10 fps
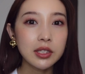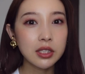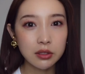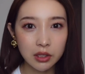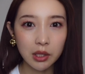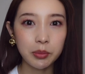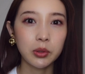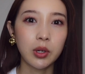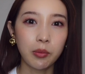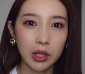シルタイプ
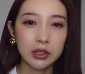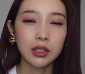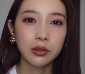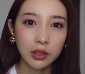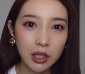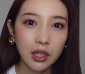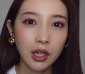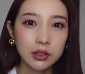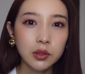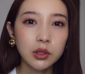とかもあったので
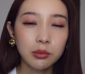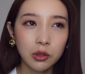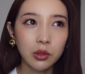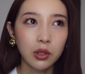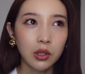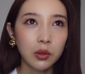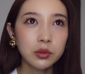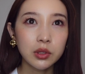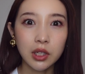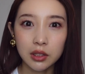そういうのも
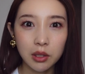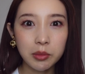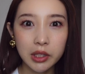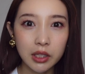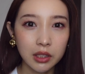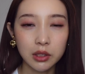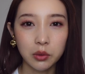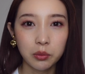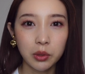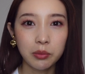本当に買ってみたいな
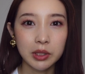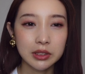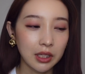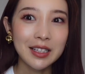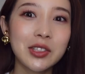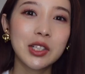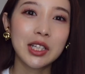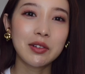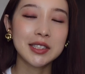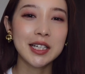と思いましたれ
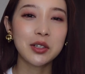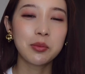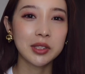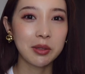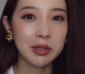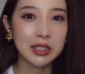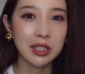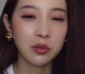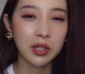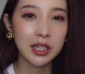では最後まで皆
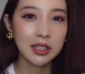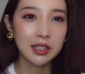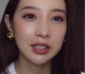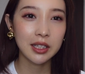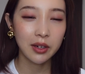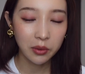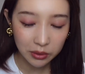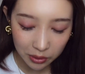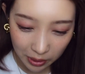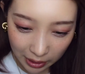さんご覧いただいて
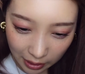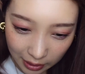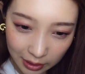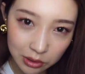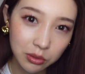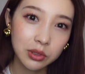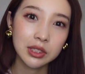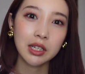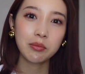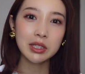本当にありがとうご
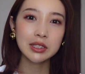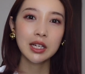ざいます